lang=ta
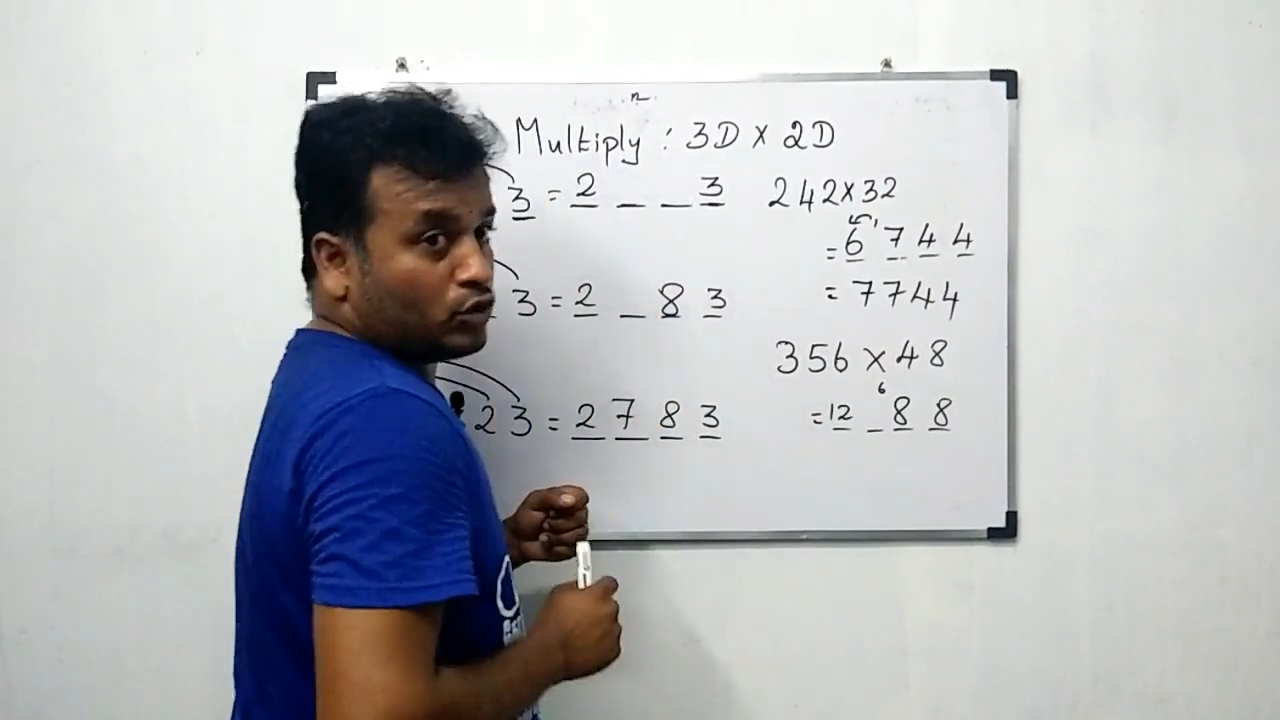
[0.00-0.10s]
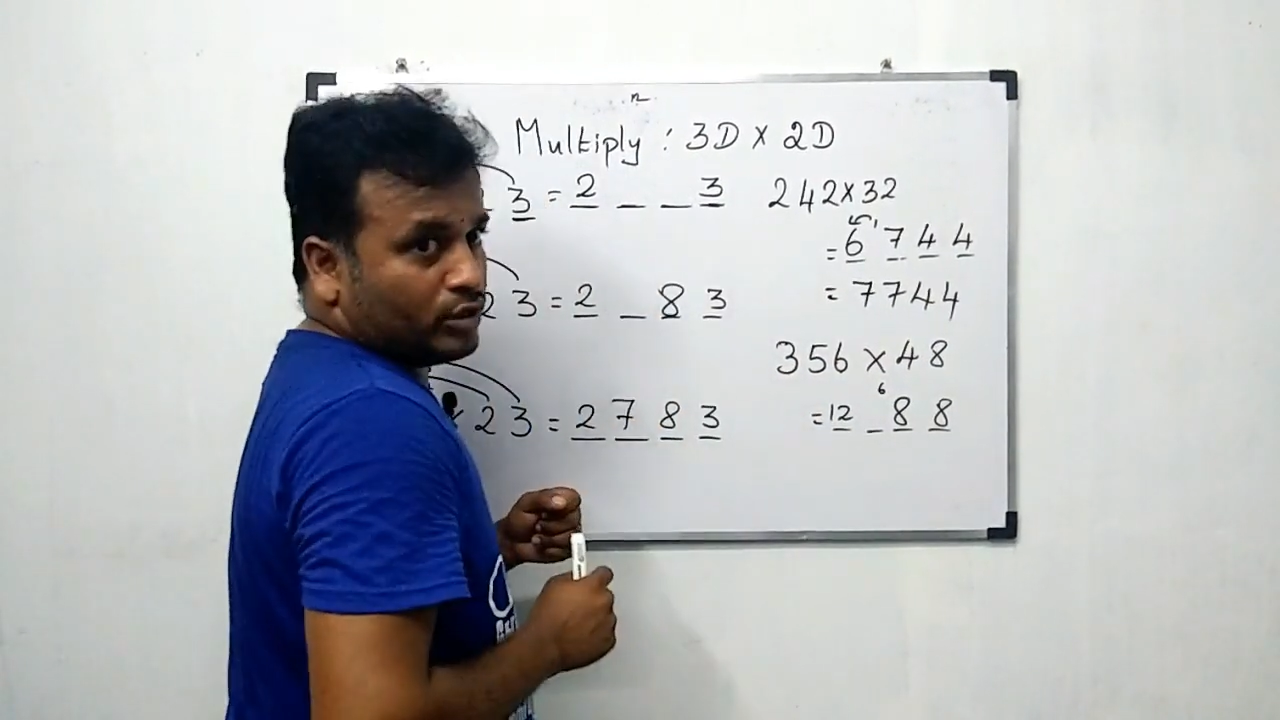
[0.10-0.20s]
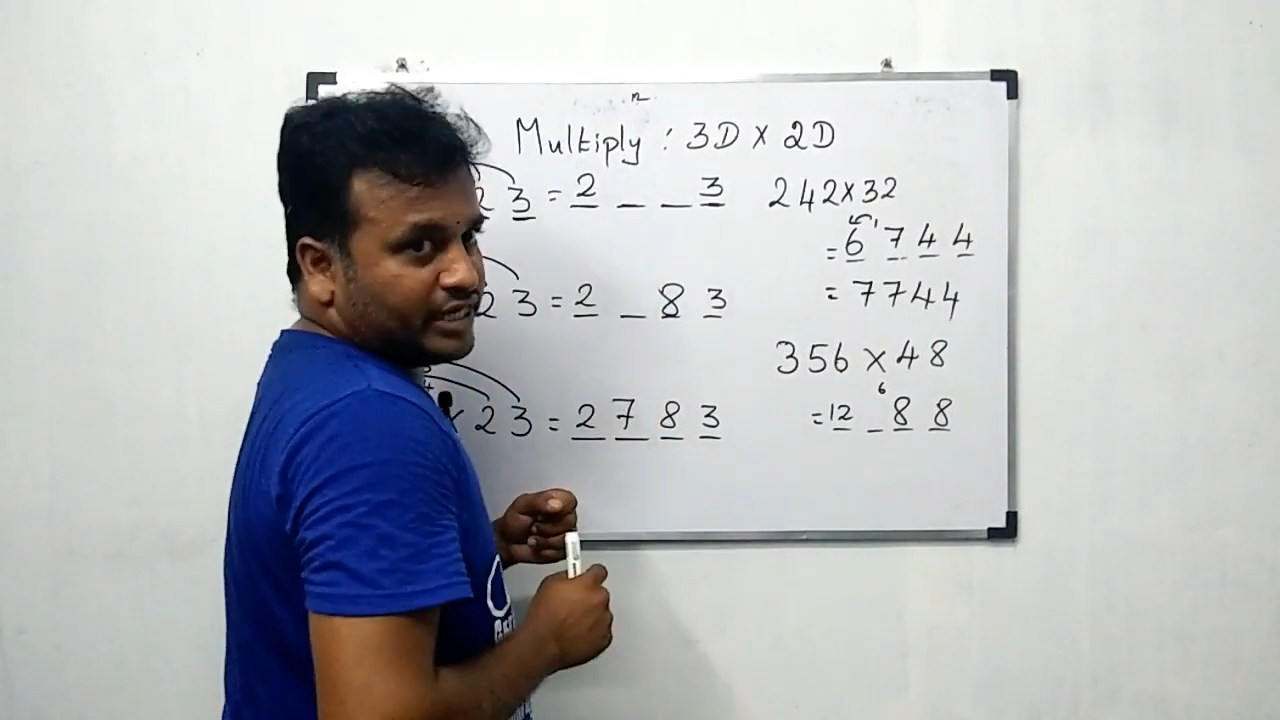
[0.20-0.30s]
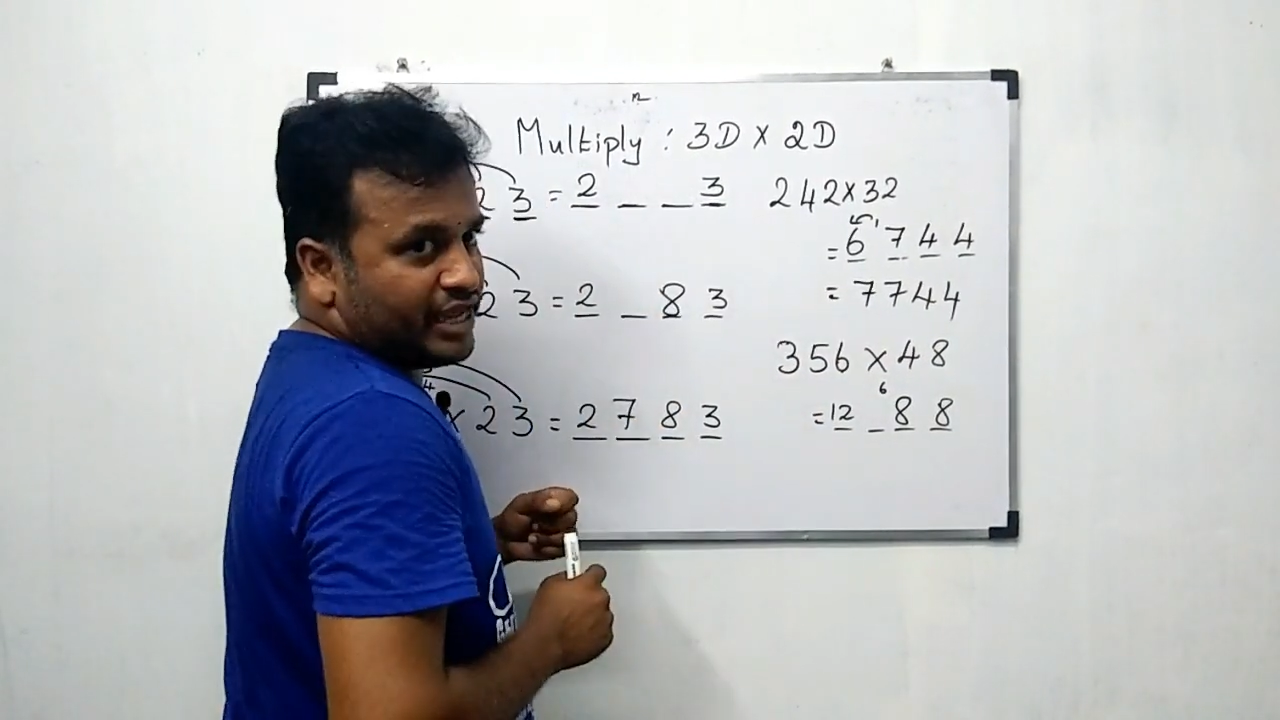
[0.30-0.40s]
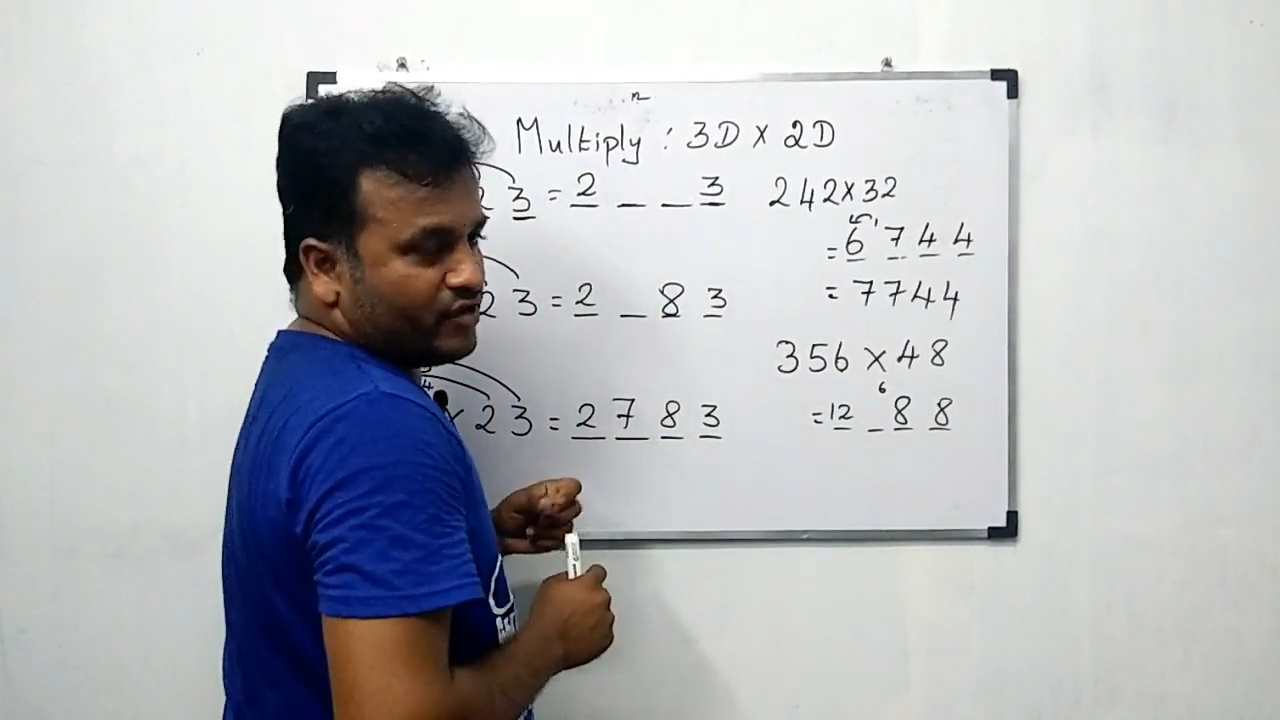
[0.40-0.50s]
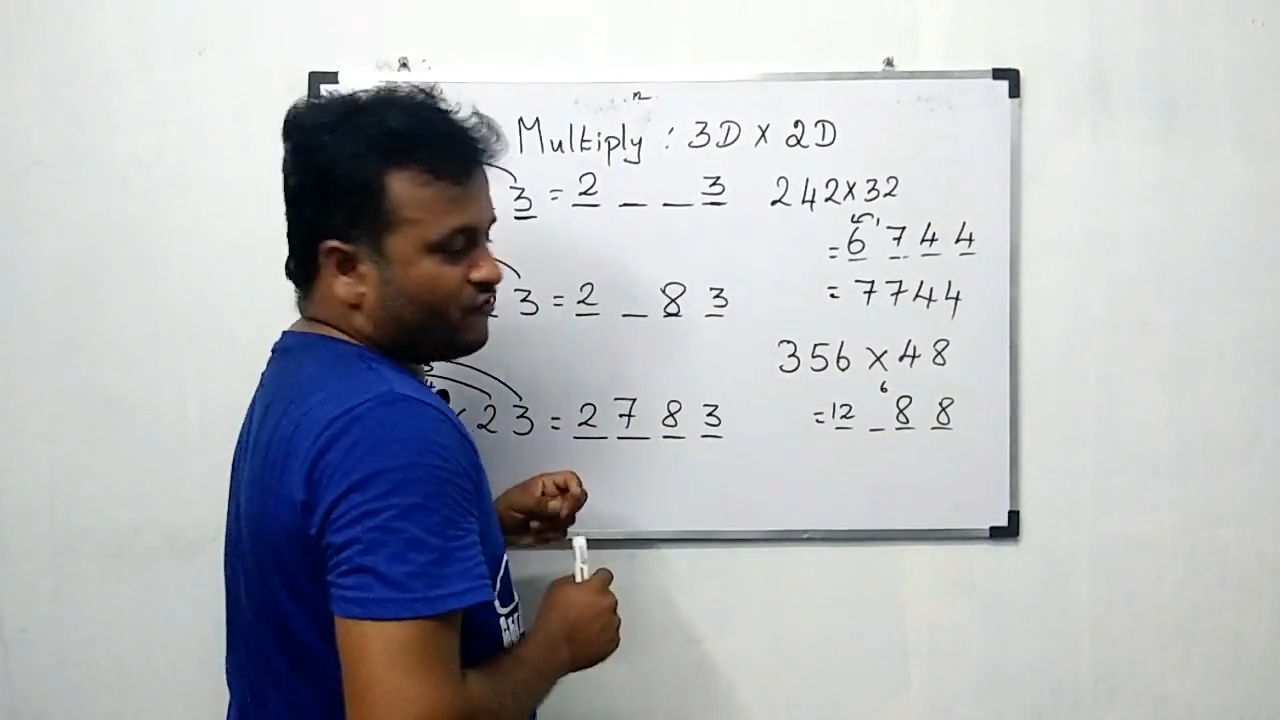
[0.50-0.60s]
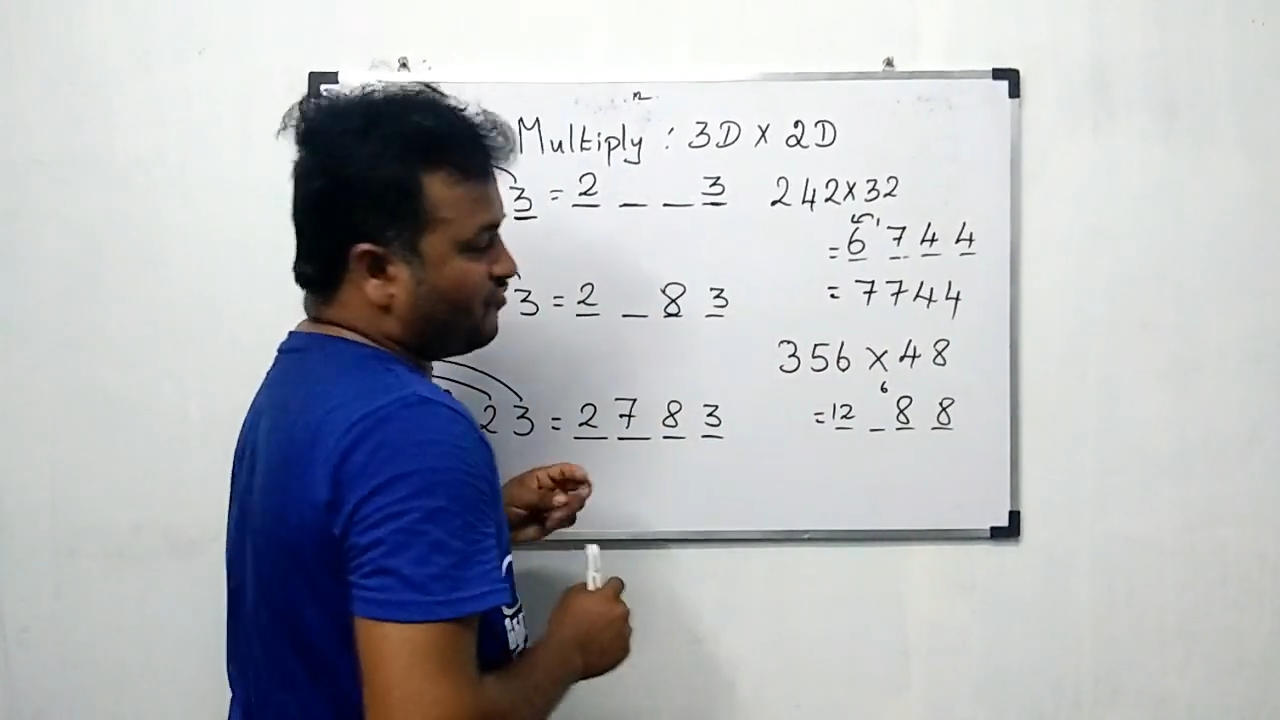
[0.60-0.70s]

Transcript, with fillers: டுவெண்ட்டி